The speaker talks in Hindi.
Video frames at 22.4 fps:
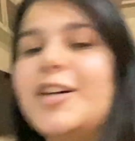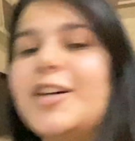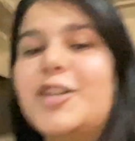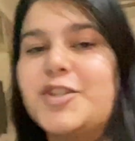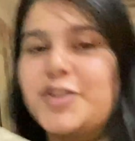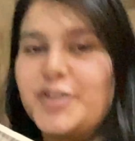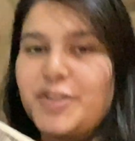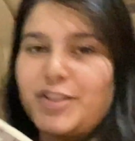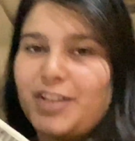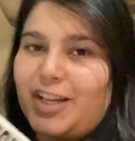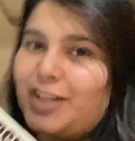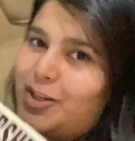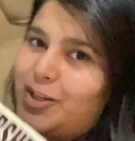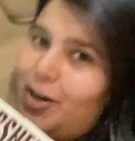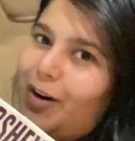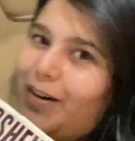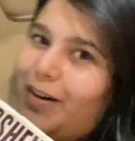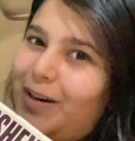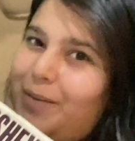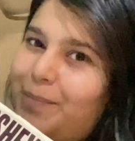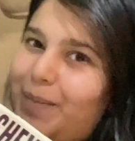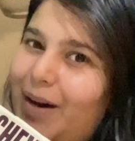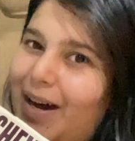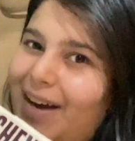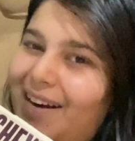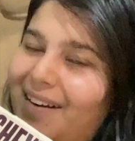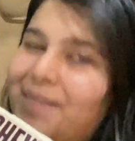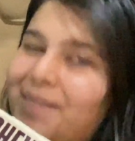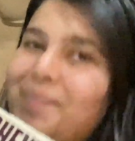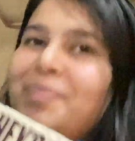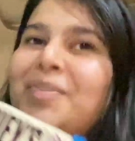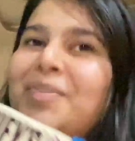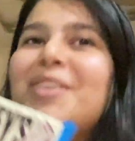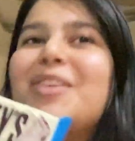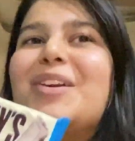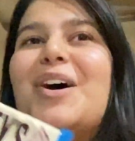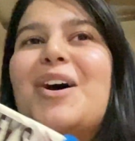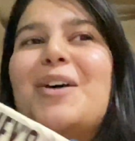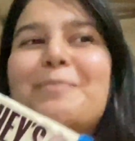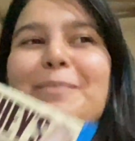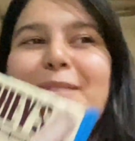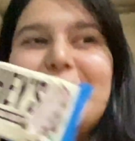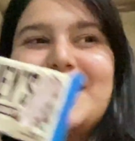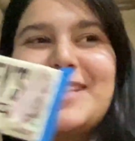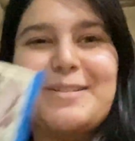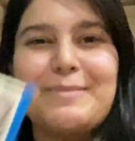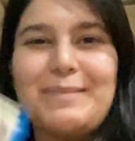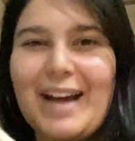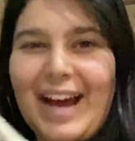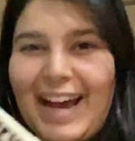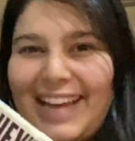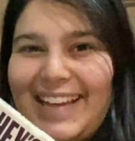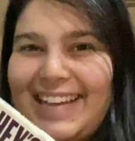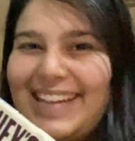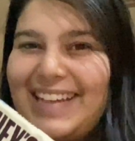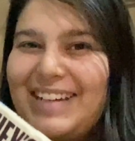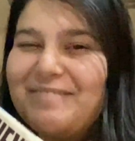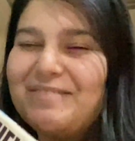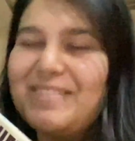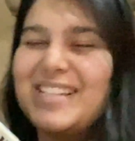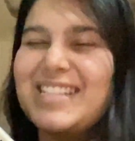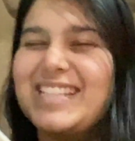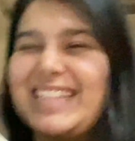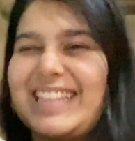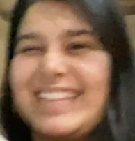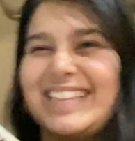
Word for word: हर्षीज़ का चॉकलेट बार तो हम ये सब खाएंगे मजा